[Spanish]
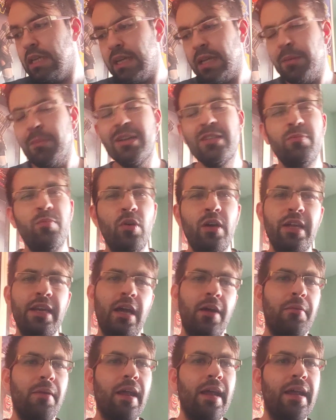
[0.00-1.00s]
¿Qué más pueden
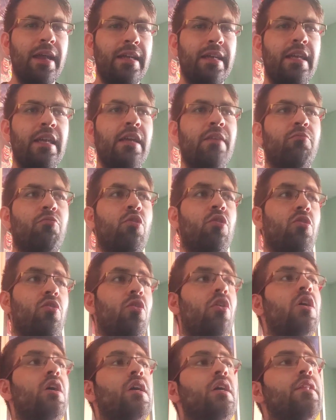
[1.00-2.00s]
hablar aquí?
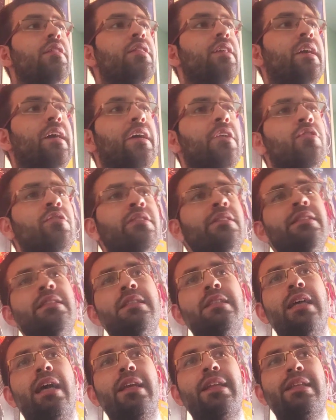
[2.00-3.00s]
Bueno,
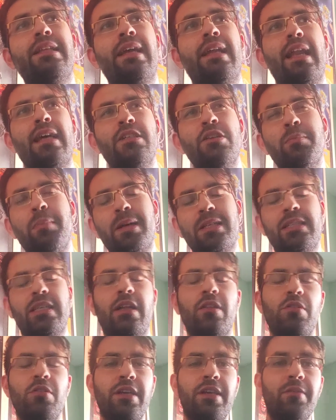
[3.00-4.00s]
Dijeron el año
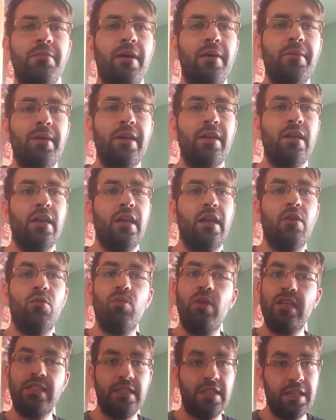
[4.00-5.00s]
pasado que iba a haber eh,
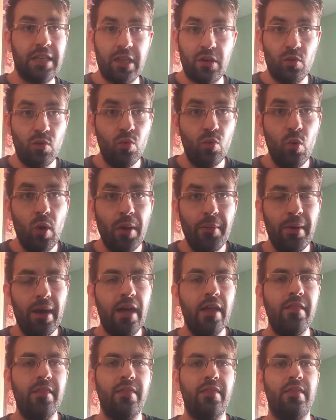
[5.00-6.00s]
una serie
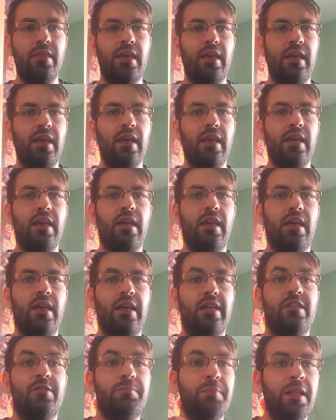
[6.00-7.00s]
nueva de eh,
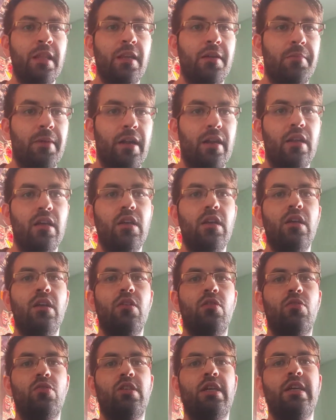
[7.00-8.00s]
Spider-Man,
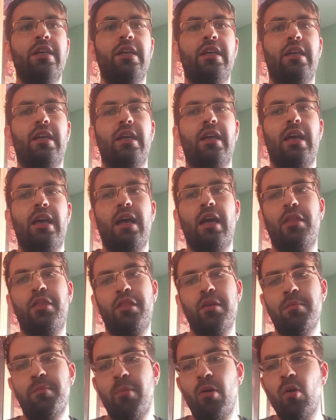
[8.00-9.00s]
cosa que
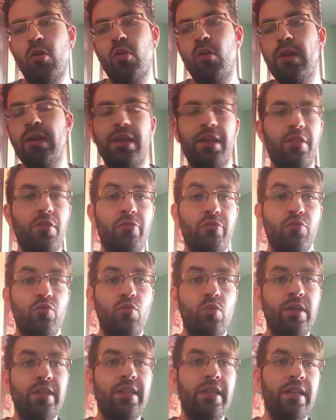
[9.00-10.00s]
hace poco he leído en
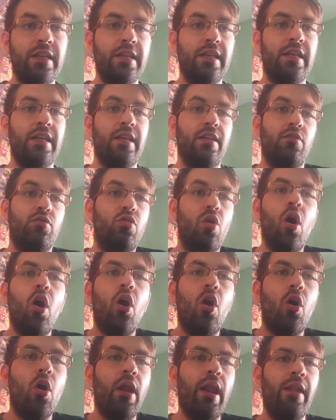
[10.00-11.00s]
Twitter que Tom
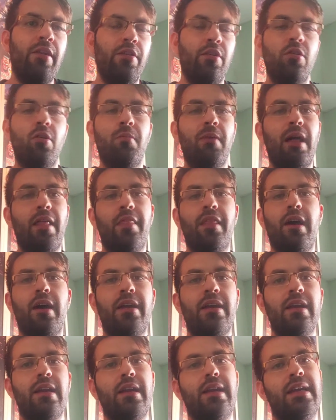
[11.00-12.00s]
Holland no va a
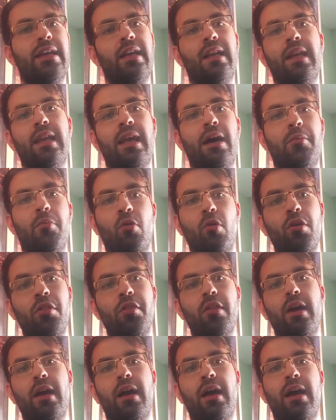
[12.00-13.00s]
dar la
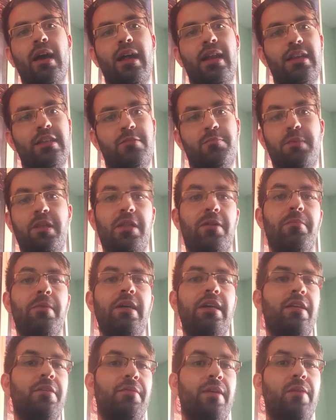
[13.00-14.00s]
voz al
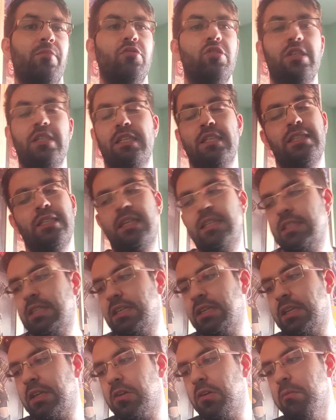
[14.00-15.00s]
Spider-Man que veamos en esta
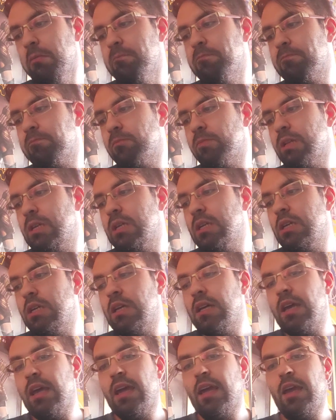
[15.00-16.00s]
serie, ¿no?
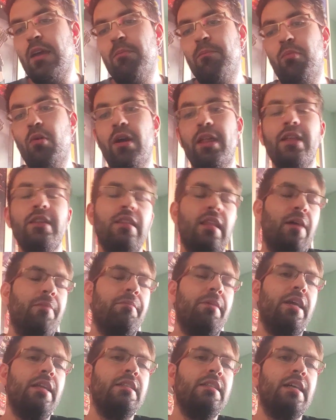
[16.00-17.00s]
Eh, pueden
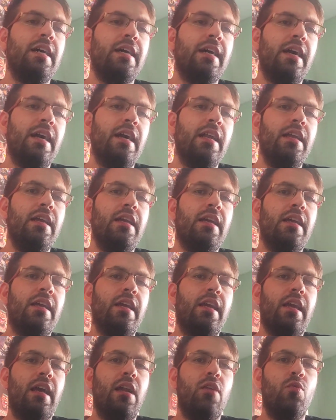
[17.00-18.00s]
también sacar
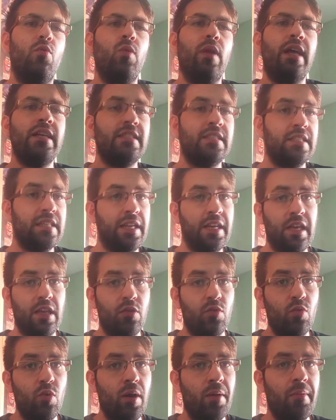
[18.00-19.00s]
alguna serie
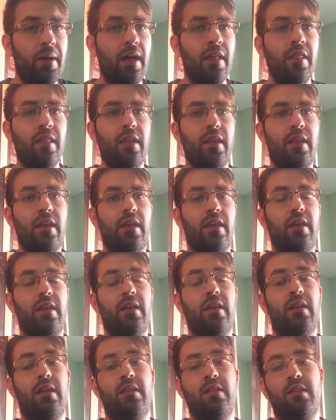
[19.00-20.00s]
nueva.
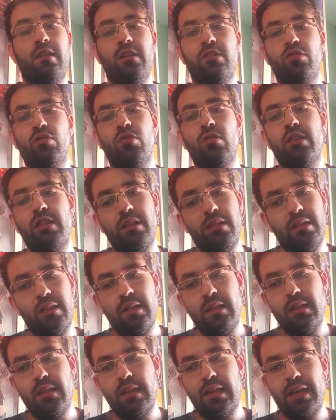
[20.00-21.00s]
de hecho,
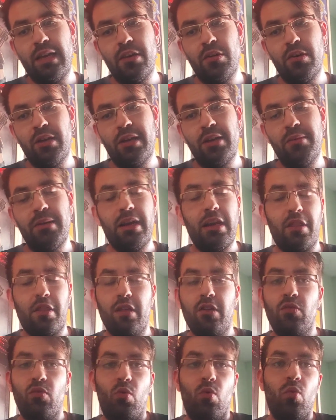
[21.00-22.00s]
dijeron que iban a
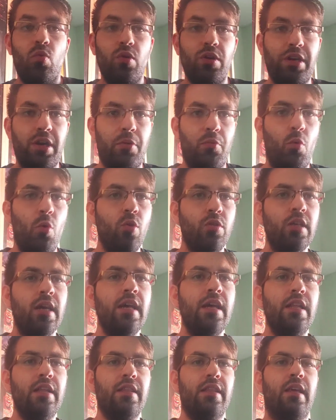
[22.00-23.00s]
hacer un reboot
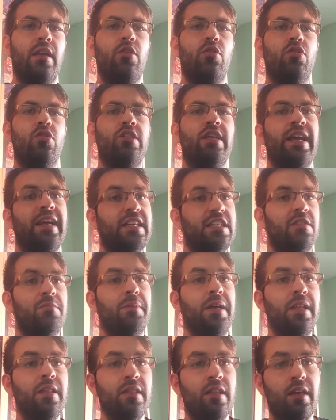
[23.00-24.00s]
de los
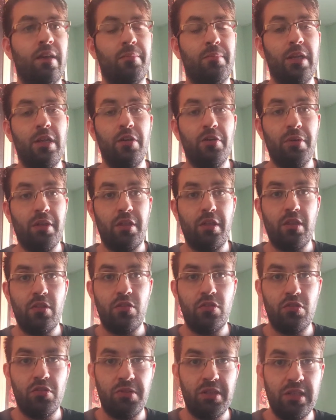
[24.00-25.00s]
X-Men de
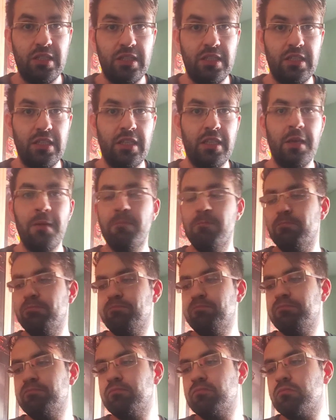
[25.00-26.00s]
1997.
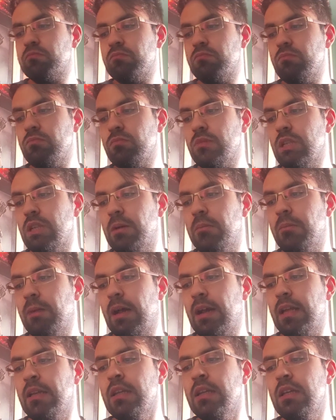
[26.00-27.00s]

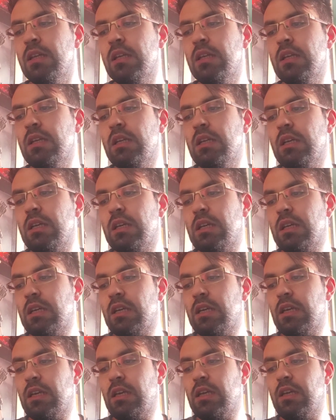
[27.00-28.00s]
¿Vale?
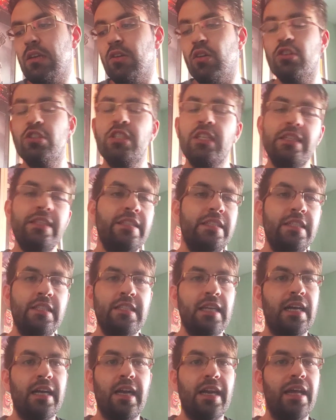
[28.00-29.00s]
Y no sé si
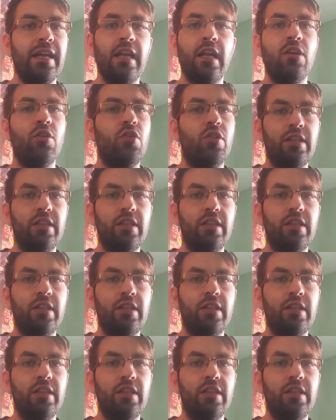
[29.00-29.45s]
sacarán algo